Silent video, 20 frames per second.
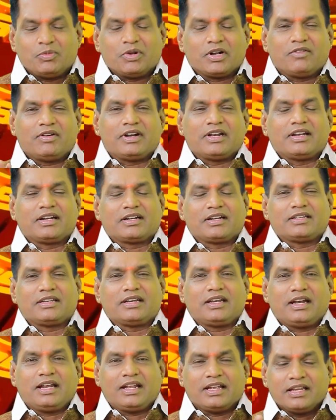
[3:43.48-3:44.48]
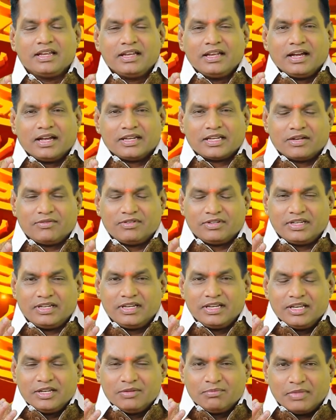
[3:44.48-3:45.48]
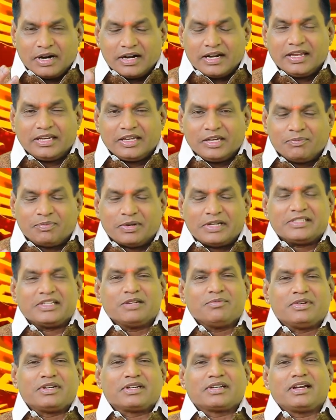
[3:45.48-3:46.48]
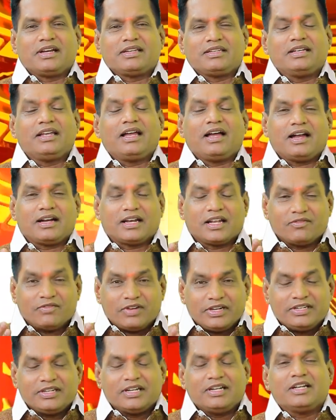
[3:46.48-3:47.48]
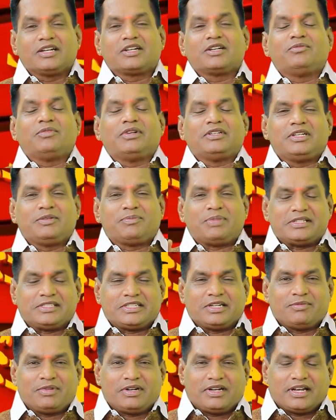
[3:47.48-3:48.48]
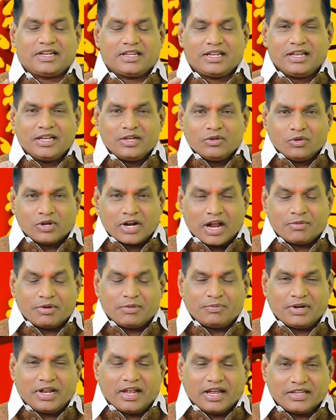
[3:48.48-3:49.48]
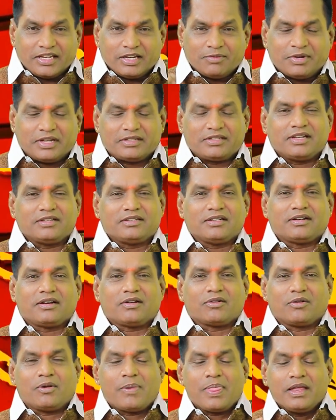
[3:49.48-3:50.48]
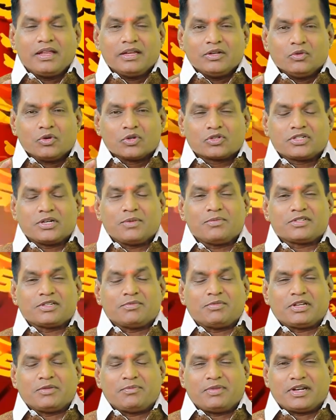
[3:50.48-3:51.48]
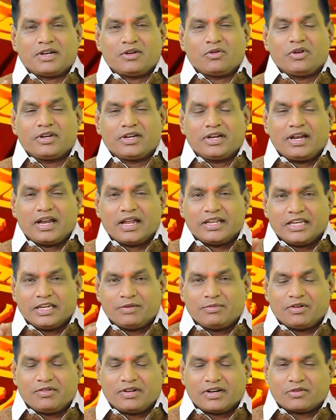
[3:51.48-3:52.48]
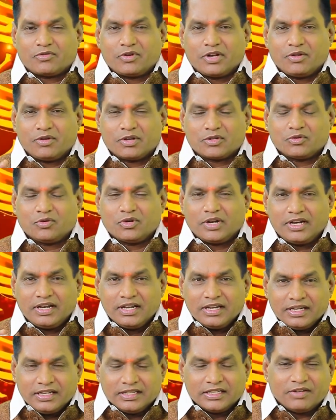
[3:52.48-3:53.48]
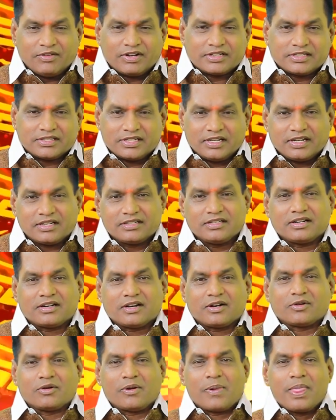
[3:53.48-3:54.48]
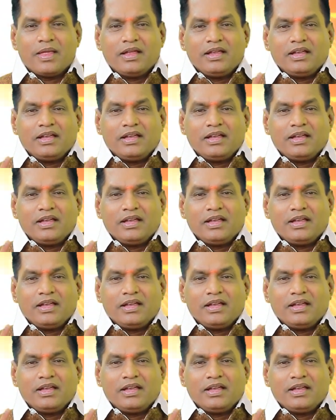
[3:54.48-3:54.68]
பகவான் இருக்கிறதுனால அதாவது மழைக்கு பஞ்சம் இருக்காது ஆனால் வெயிலுக்கும் வந்து பஞ்சம் இல்லாத ஒரு அமைப்பில் அதிகமாக தந்துட்டு இருக்கோம் உஷ்ணம் சம்மந்தப்பட்ட நோய்கள் அதிகமாக வரக்கூடிய ஒரு சூழல் இந்த வருஷத்தில் இருந்துகிட்டு இருக்கோம்